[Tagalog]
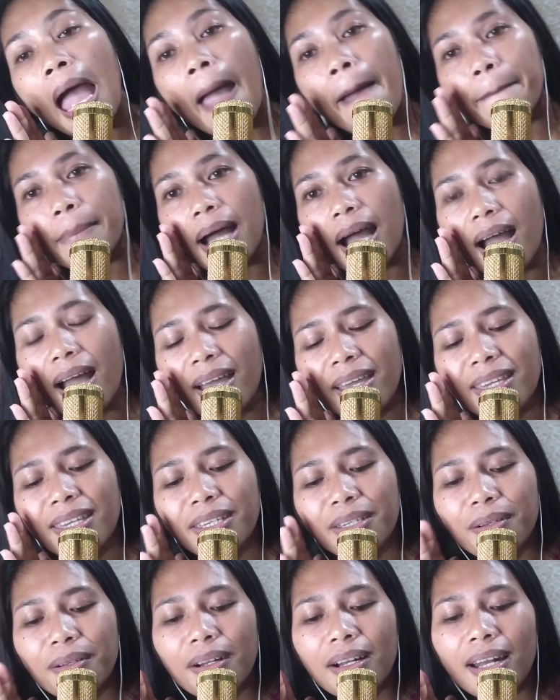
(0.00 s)

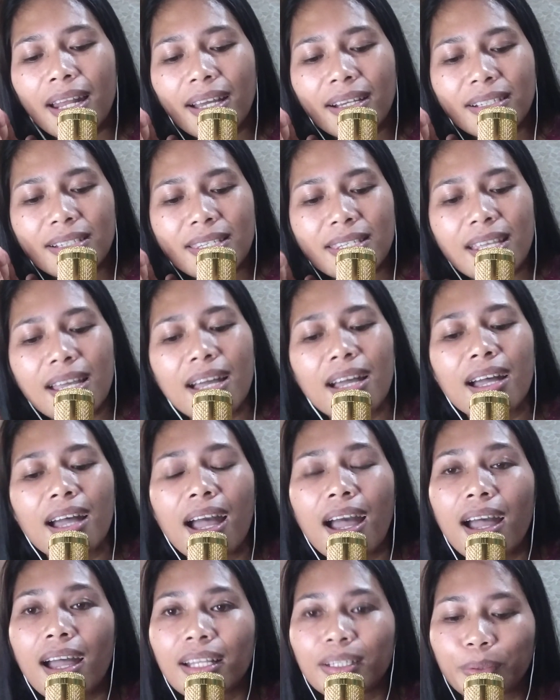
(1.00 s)
Maayo lang sa
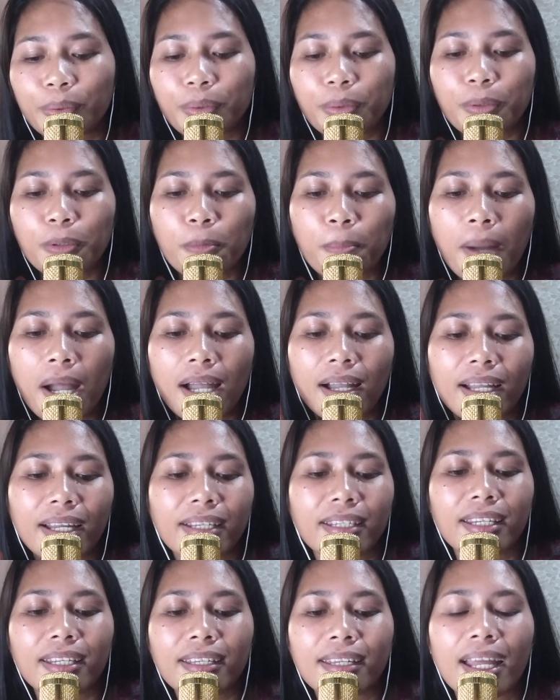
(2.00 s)
ato
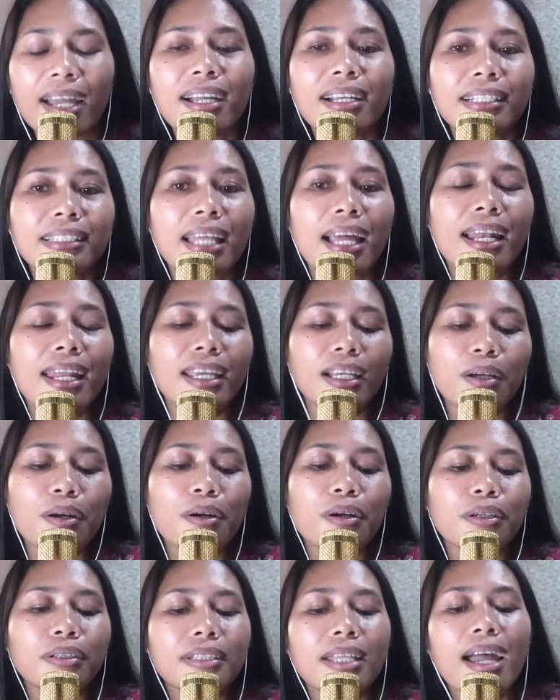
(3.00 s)
banganin ang
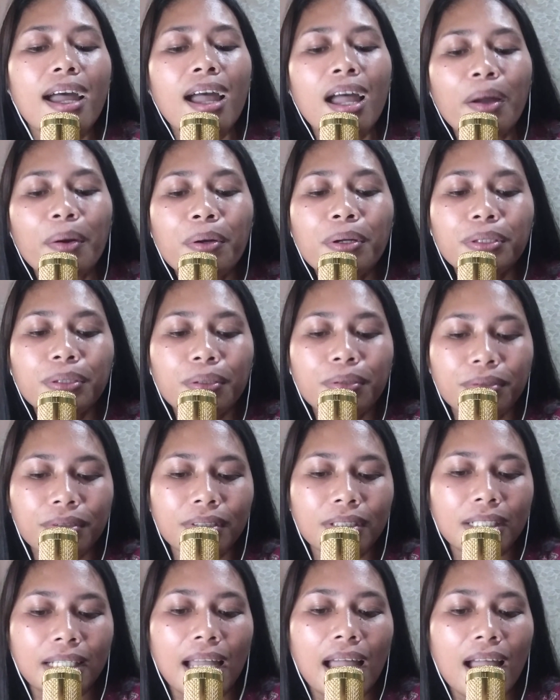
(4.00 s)
talikodaon nandun
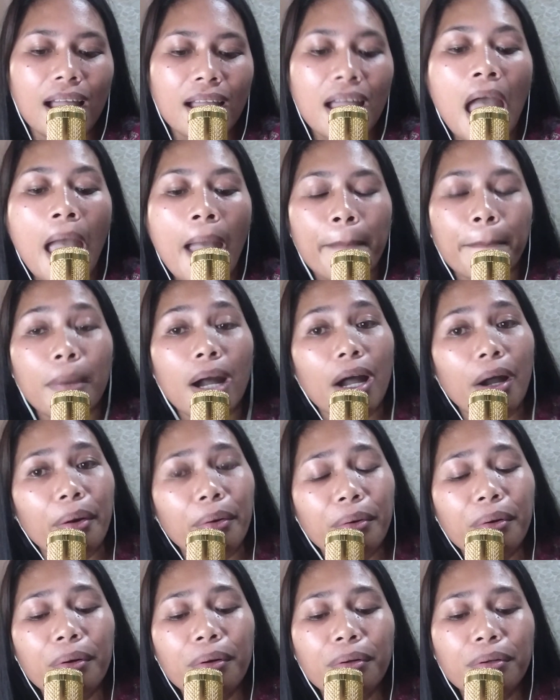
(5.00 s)
ka
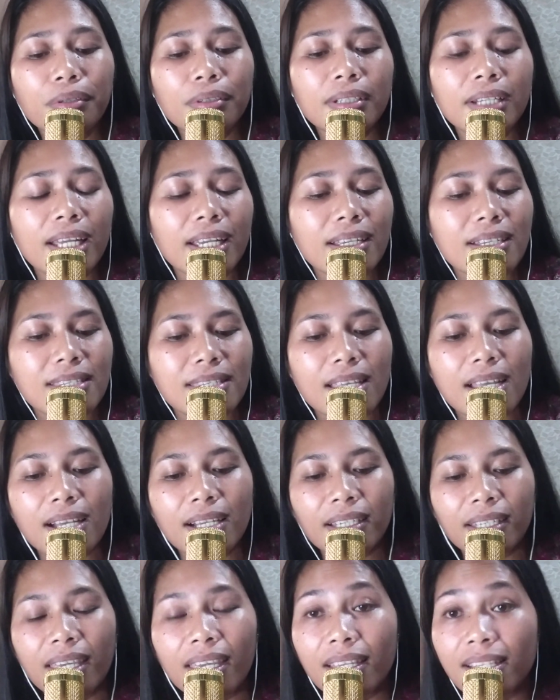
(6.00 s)
Maunay
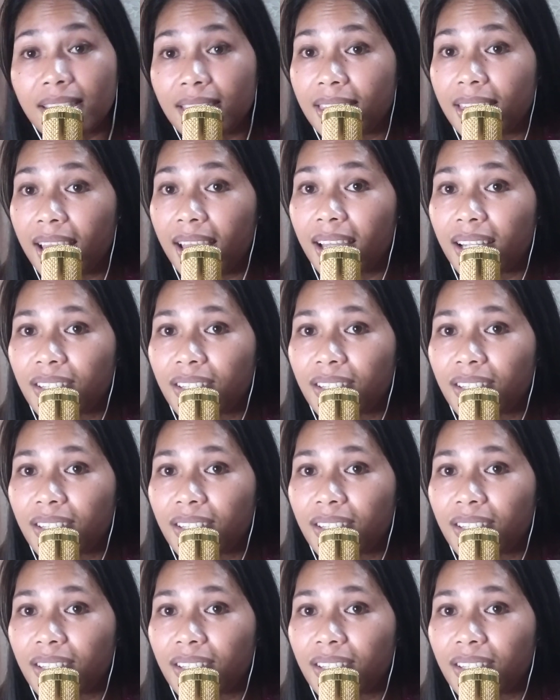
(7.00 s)
sakit sa